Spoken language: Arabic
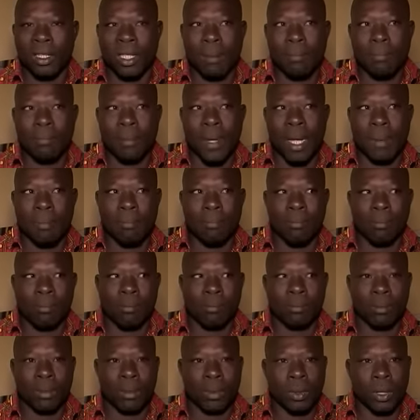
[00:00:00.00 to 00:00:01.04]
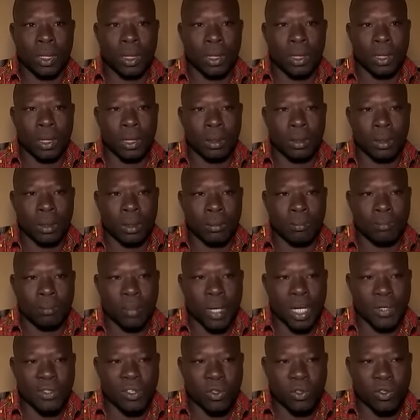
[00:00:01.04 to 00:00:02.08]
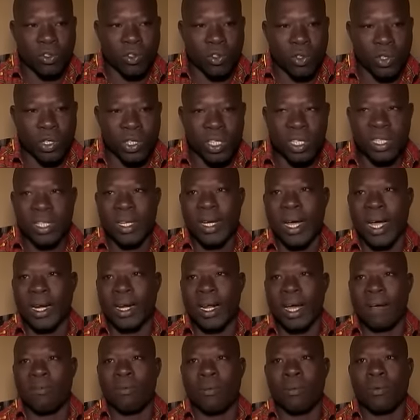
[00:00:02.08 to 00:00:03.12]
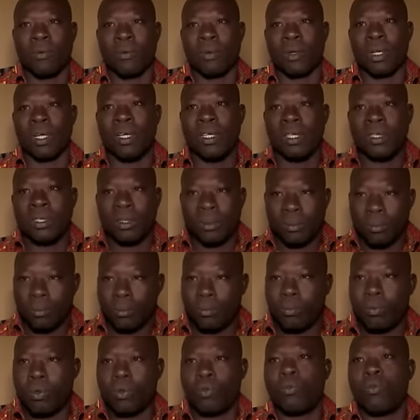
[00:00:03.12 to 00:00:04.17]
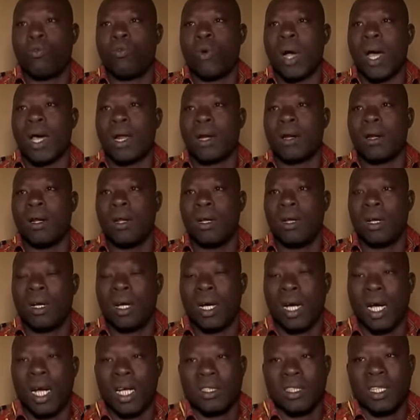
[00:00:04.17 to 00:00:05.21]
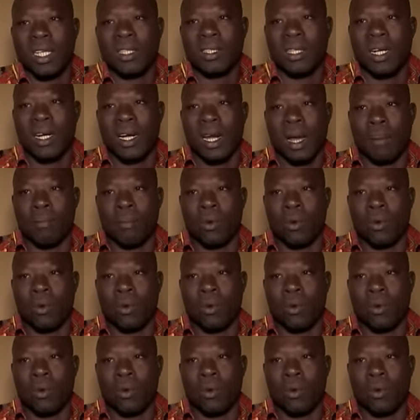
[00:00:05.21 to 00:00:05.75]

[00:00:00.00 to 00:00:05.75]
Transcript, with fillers: J'ai même passé sur une cadavre pour pouvoir engendrer